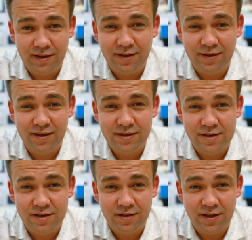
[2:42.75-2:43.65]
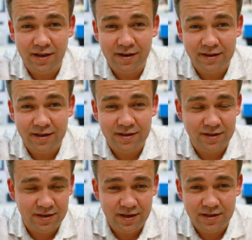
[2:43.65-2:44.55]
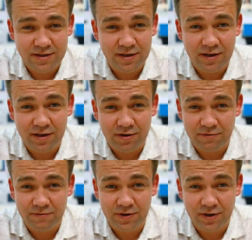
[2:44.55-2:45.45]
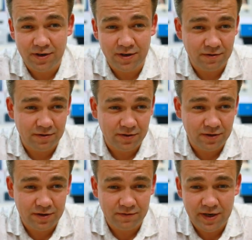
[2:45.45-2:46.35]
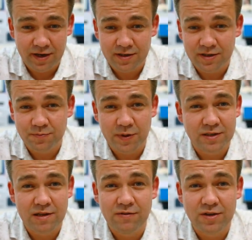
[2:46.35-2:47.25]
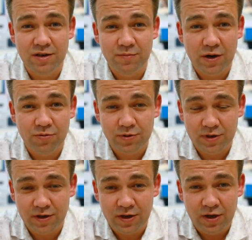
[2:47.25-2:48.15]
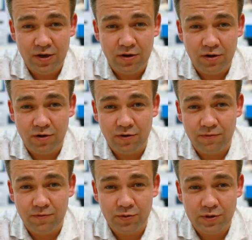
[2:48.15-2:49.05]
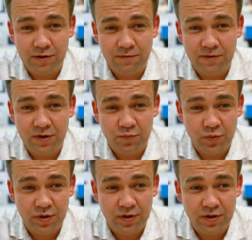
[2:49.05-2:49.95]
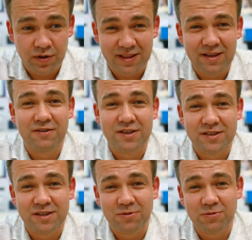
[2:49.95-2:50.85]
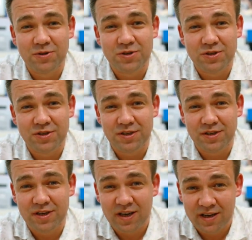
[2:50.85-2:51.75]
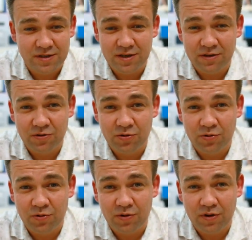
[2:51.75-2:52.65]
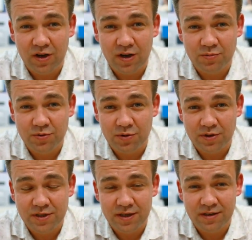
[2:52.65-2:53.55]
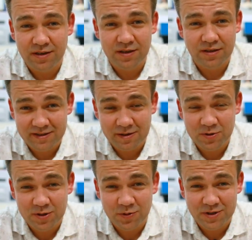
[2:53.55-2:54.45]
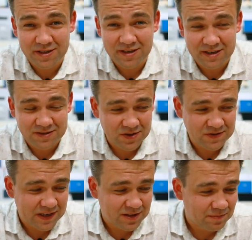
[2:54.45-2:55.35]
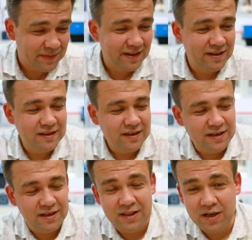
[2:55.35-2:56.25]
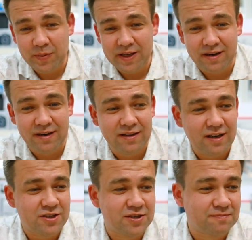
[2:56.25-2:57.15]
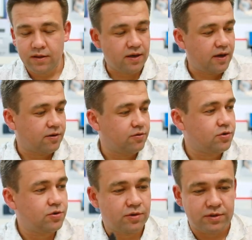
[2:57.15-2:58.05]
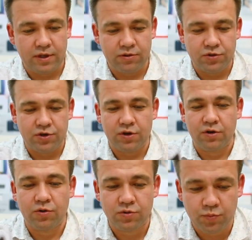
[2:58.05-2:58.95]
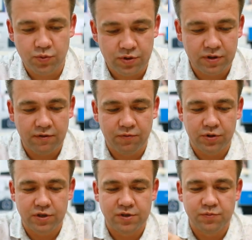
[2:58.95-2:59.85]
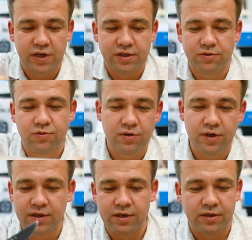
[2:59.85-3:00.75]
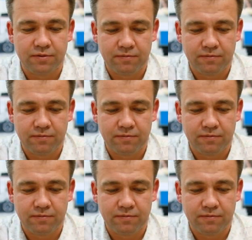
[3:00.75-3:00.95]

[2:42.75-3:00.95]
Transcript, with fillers: И если такие контакты есть, или вы являетесь представителем какой-то э, фотофирмы, давайте сотрудничать. Я сделаю обзор техники, само собой техника с возвратом. Итак, поехали дальше. Так, ну что, следующая хоть будет на фототематику или нет?